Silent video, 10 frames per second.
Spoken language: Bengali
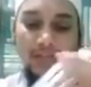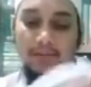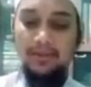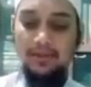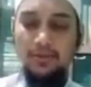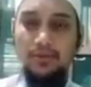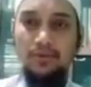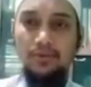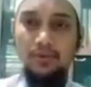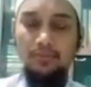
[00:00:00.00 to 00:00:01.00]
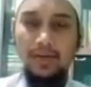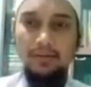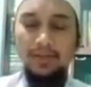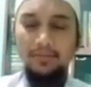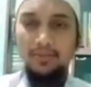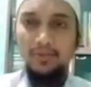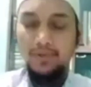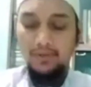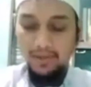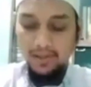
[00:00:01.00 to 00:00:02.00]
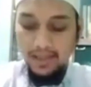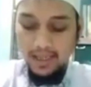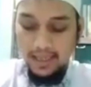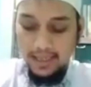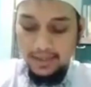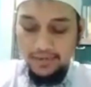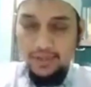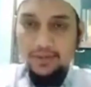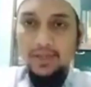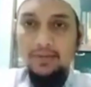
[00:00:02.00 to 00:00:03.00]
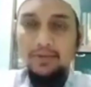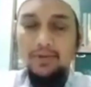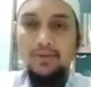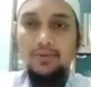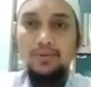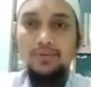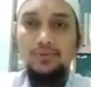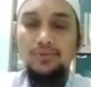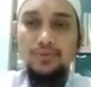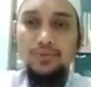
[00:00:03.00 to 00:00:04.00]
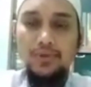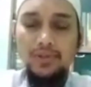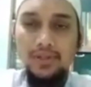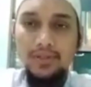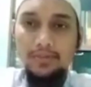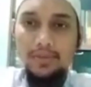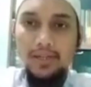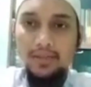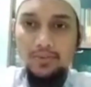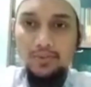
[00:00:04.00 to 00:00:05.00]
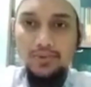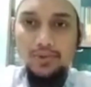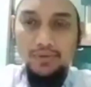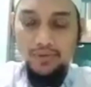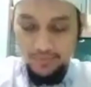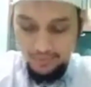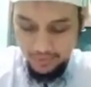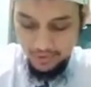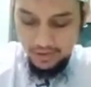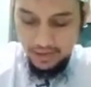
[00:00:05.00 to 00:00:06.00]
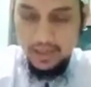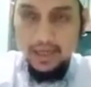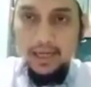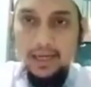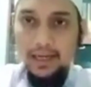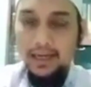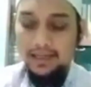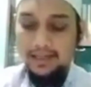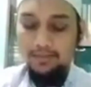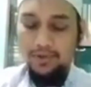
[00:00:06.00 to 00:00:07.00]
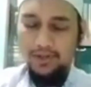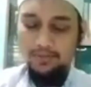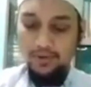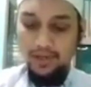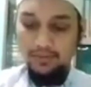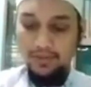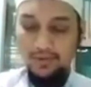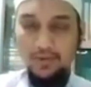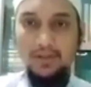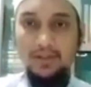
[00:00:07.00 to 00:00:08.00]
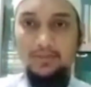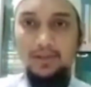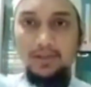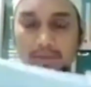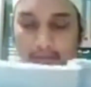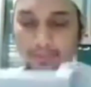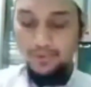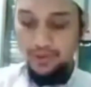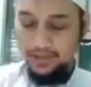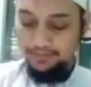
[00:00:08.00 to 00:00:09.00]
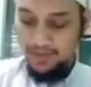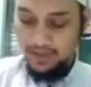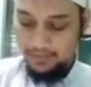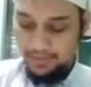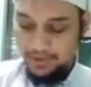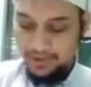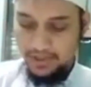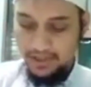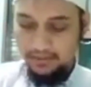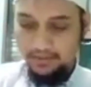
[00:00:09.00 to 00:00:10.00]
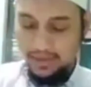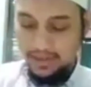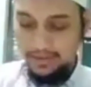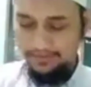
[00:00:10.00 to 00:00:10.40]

আমাদেরকে অক্ষরগুলো বারবার পড়তে হবে যাতে আমরা অক্ষরগুলো সুন্দর করে চিনতে পারি এবং উচ্চারণটা সুন্দর হয় এটা পড়ার পরে আমরা চলে যাব আমাদের বইয়ের পৃষ্ঠা নাম্বার